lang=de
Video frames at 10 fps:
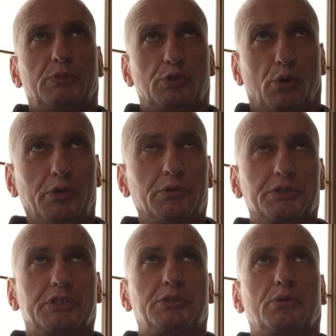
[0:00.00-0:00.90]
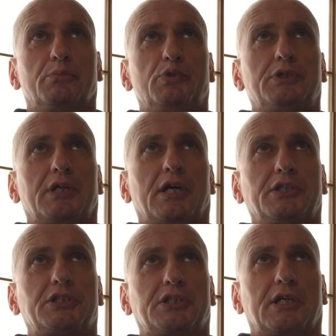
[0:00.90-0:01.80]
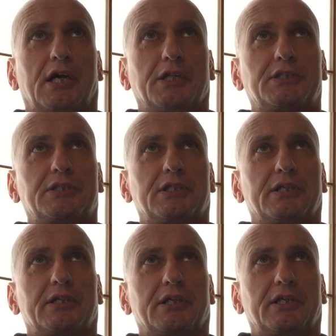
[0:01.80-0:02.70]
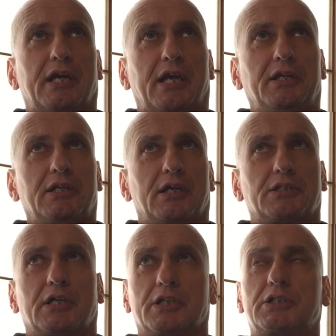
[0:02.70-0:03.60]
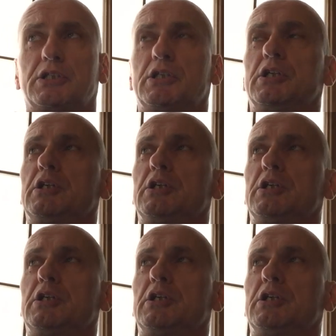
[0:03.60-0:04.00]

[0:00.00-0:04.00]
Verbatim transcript: Bedeutung sich so um 180 Grad äh, geändert hat.